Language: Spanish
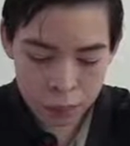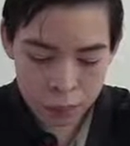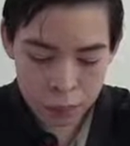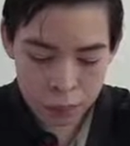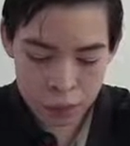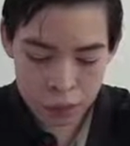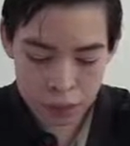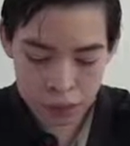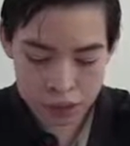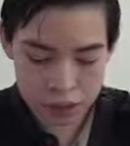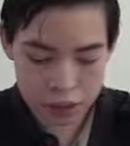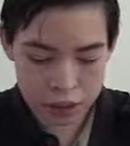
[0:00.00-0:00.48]

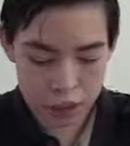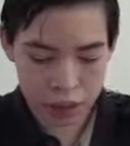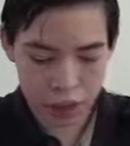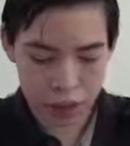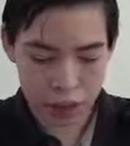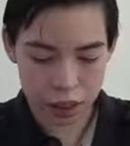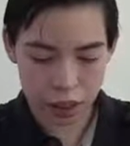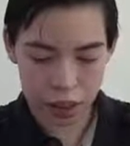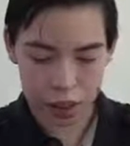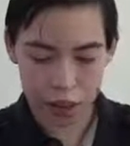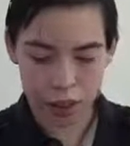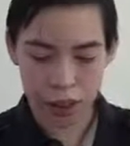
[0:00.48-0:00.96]
bien
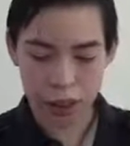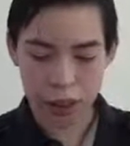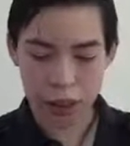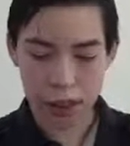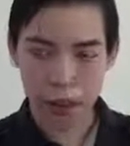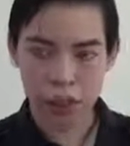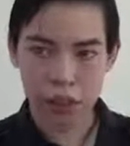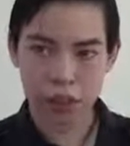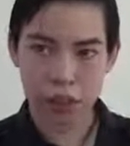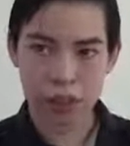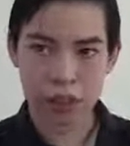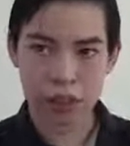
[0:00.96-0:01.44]
sellado.
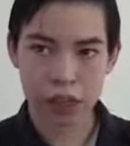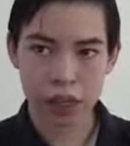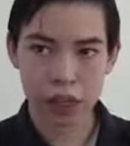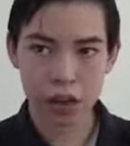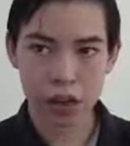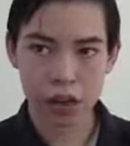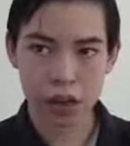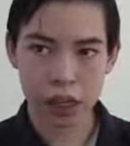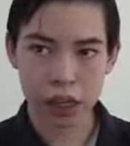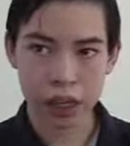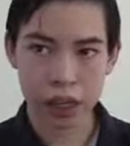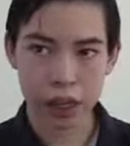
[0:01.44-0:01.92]
Y así
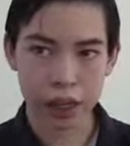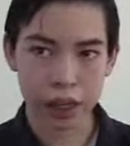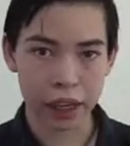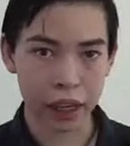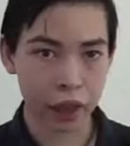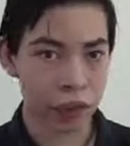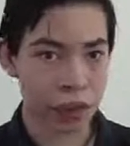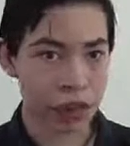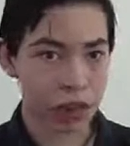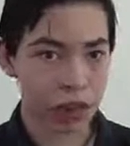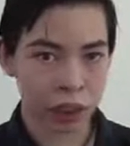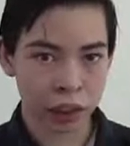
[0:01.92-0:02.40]
nos quedaría
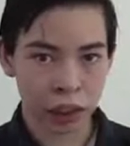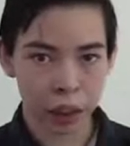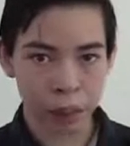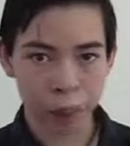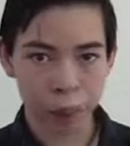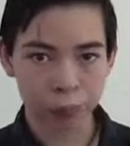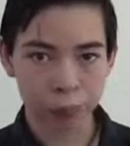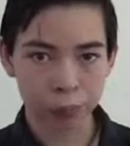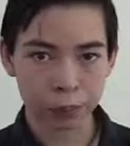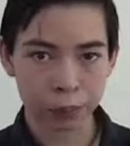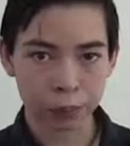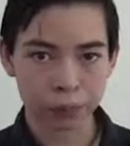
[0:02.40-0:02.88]
nuestra
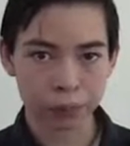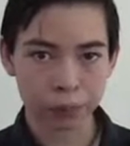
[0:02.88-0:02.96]
tapa.